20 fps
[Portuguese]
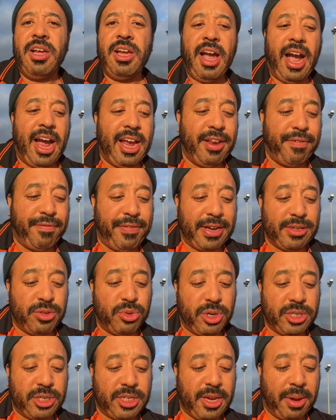Aí ele fez o
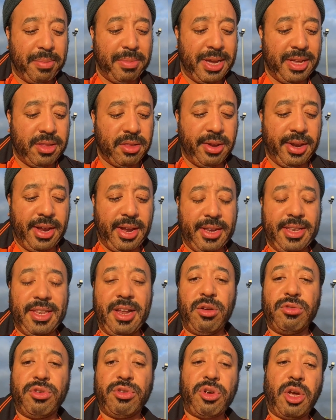orçamento, né?
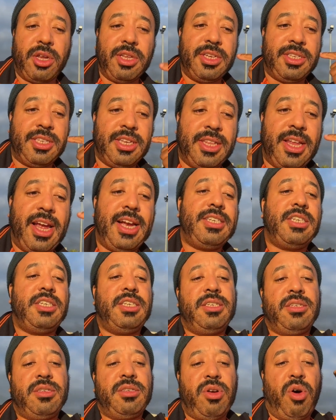Não só desse dente,
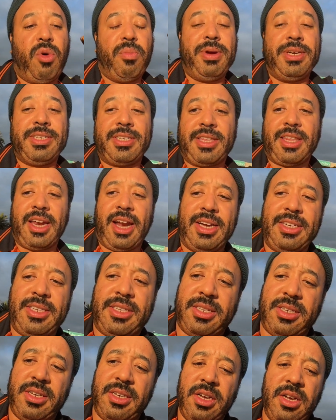isso há um mês
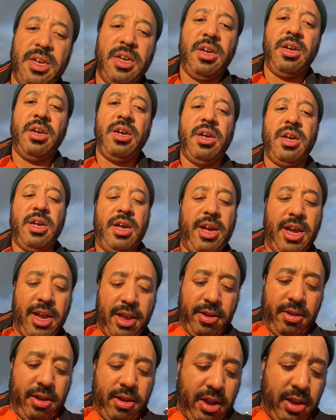atrás. É,
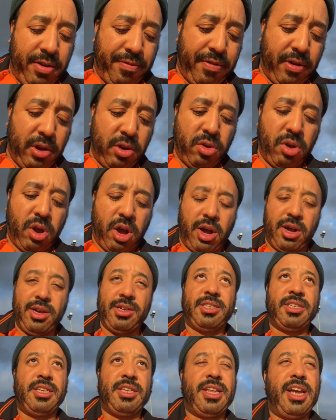ele, ele, falou, ó,
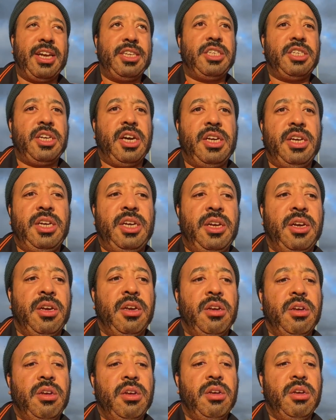esse dente aí
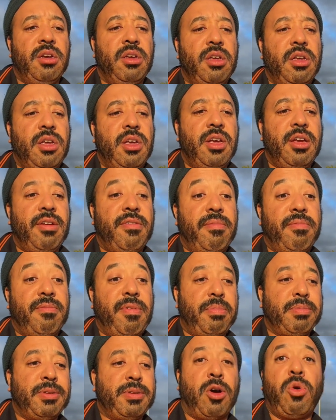é,
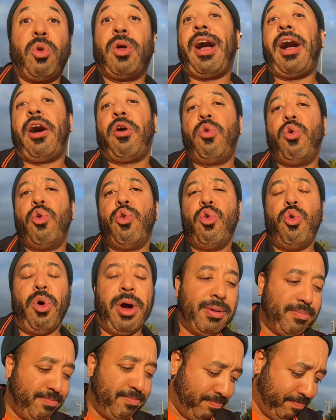vai precisar colocar uma coroa,
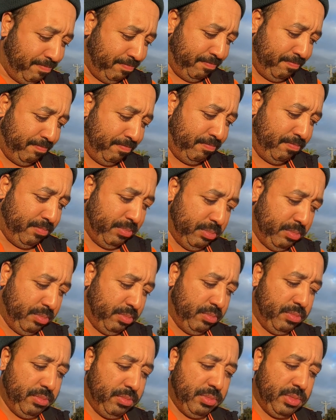
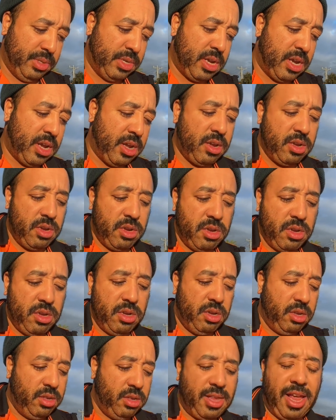né?
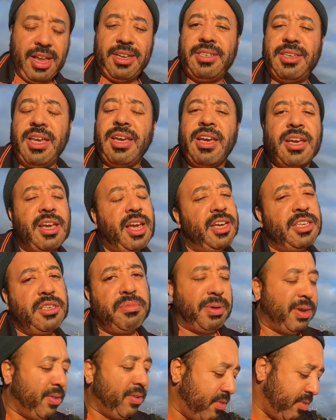nem sei o que é isso,
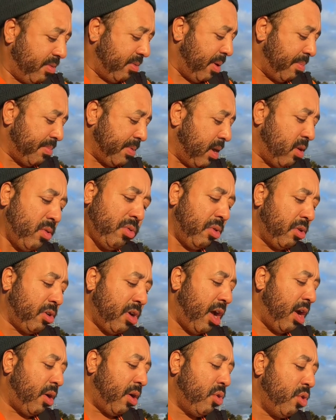mas vai precisar
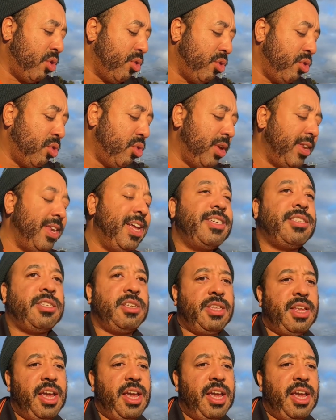colocar uma coroa nesse